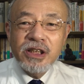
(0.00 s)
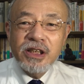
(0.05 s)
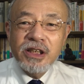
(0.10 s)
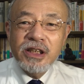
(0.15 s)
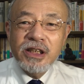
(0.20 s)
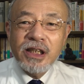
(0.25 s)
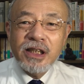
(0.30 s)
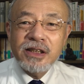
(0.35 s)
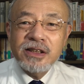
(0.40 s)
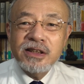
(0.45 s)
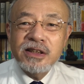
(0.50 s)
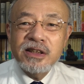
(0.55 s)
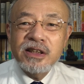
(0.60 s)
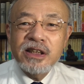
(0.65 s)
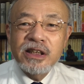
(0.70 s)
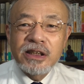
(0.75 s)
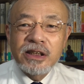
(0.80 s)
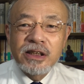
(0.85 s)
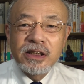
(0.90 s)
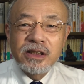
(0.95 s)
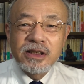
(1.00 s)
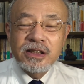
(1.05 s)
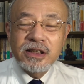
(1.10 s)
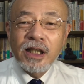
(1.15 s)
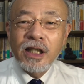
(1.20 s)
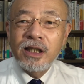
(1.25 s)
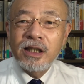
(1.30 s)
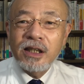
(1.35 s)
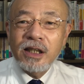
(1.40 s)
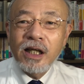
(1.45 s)
りやすい
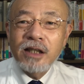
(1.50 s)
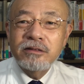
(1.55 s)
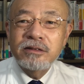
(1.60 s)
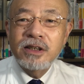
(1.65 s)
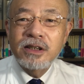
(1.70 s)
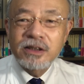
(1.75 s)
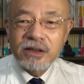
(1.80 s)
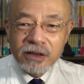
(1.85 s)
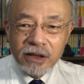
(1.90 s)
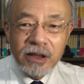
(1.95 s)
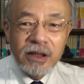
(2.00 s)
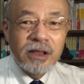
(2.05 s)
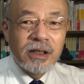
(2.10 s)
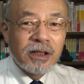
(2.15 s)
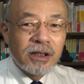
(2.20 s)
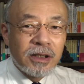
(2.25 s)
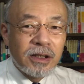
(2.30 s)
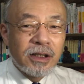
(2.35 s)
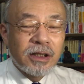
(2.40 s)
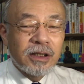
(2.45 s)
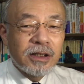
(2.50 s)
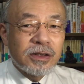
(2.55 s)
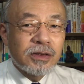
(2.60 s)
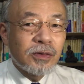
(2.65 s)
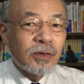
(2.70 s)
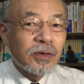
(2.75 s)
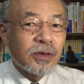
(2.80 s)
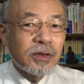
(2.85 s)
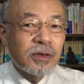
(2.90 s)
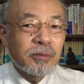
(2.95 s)
錯覚ですね。えー、
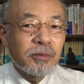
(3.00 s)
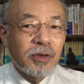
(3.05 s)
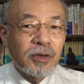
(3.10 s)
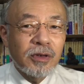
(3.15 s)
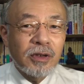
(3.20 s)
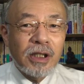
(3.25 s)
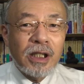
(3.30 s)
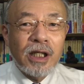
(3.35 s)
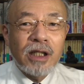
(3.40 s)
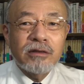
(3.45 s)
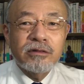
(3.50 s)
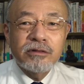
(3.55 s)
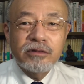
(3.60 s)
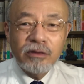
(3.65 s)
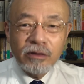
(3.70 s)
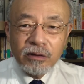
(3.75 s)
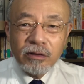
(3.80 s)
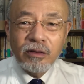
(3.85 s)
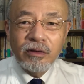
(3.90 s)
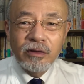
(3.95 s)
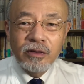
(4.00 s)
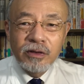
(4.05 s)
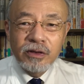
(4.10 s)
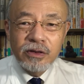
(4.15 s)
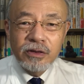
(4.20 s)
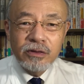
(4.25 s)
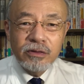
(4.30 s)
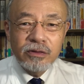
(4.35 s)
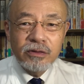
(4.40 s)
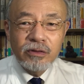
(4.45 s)
そういうものがあるよと
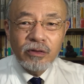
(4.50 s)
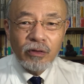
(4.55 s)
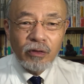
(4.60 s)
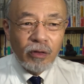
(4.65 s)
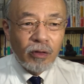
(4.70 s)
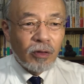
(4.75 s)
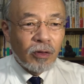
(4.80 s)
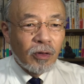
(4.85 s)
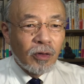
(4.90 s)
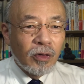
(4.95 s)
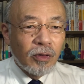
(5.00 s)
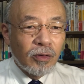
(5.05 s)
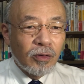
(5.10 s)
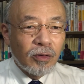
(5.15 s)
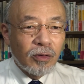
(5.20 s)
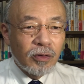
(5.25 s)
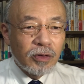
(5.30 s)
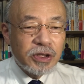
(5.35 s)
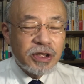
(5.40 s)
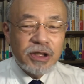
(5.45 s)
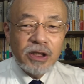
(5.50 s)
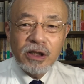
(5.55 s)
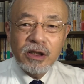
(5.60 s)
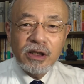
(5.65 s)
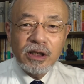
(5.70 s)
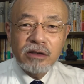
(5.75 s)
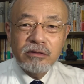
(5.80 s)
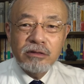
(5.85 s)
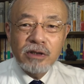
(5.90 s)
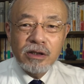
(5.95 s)
いうのを教え
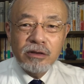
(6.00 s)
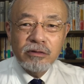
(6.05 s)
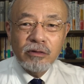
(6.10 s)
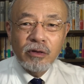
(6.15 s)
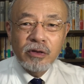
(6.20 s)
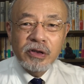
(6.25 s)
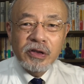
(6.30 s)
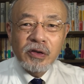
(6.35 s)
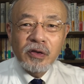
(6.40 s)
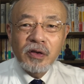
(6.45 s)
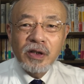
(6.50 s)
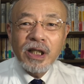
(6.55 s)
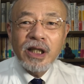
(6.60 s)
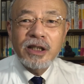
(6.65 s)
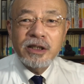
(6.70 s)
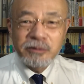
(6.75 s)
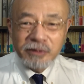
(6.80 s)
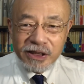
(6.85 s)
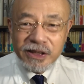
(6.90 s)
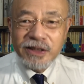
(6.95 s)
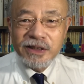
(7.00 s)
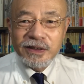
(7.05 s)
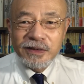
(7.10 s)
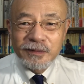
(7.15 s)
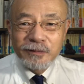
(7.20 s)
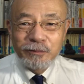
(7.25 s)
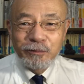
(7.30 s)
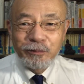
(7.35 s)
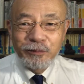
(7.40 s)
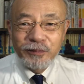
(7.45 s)
てくれるお経があります。
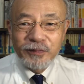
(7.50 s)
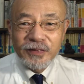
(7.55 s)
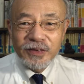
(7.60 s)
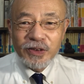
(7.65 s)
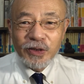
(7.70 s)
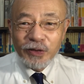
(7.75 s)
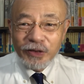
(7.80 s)
ちょっ